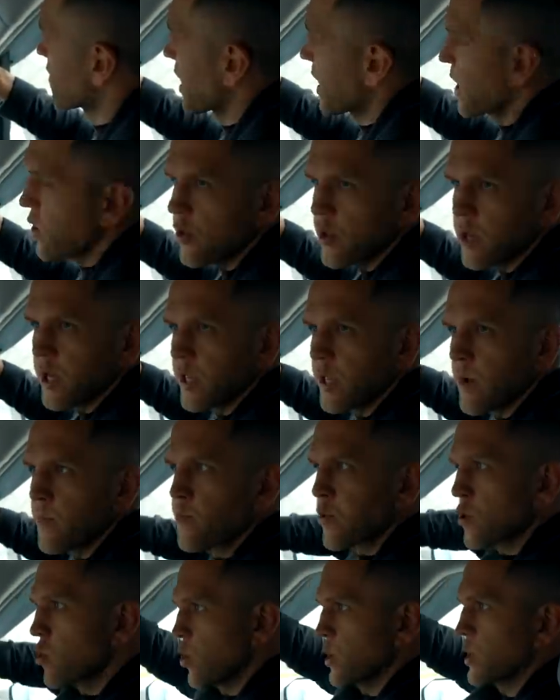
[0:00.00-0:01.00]
В Toyota она
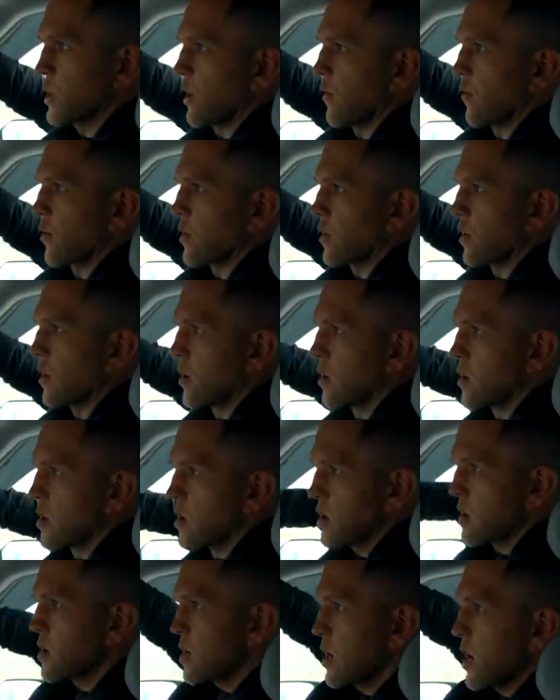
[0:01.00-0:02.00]
просто вот
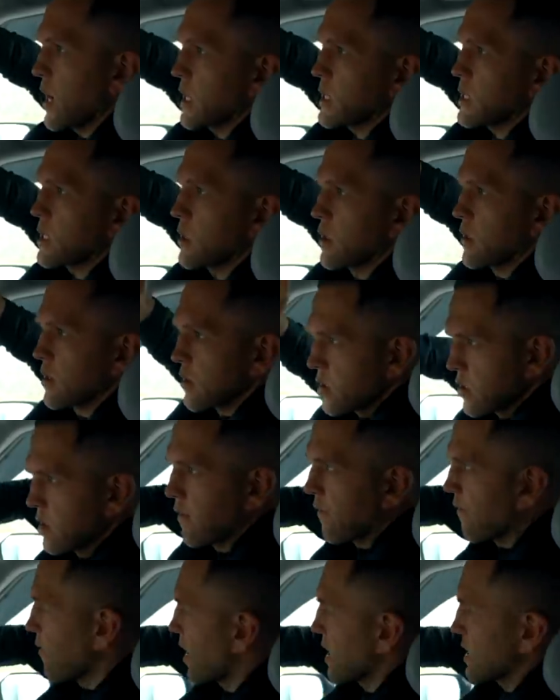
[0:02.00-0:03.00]
раз,
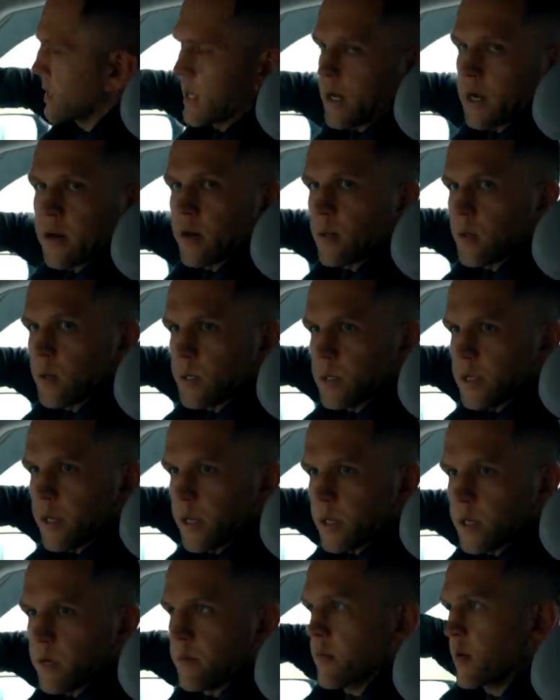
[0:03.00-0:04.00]
два закрылась
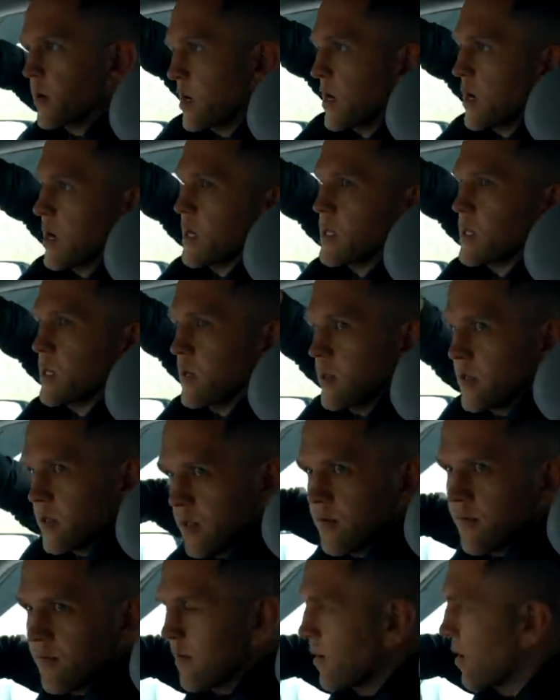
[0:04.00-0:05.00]
треском, раз,
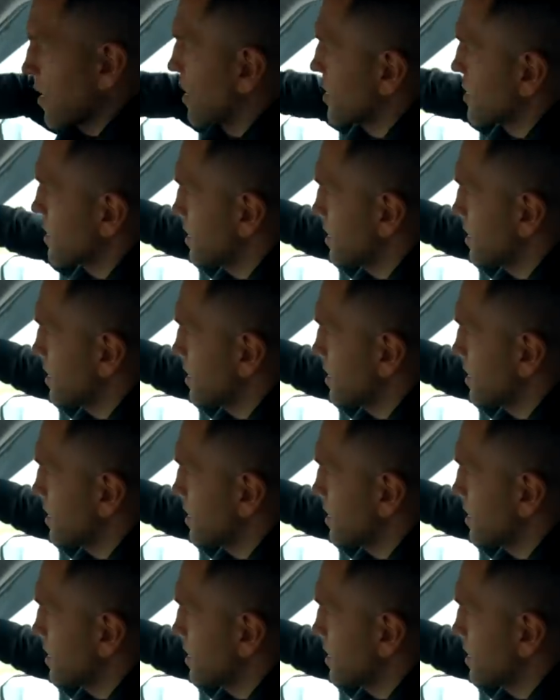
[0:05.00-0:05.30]
два.